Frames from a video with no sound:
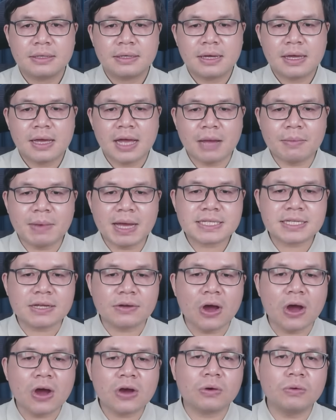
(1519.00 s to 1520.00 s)
Hamas sau
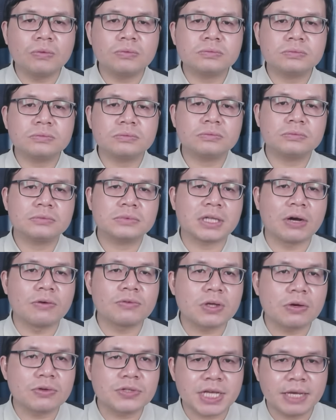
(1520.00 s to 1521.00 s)
đó cũng
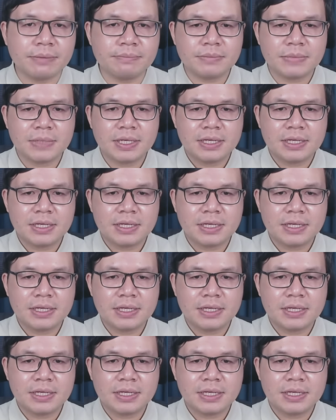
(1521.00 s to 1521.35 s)
không dâu diếm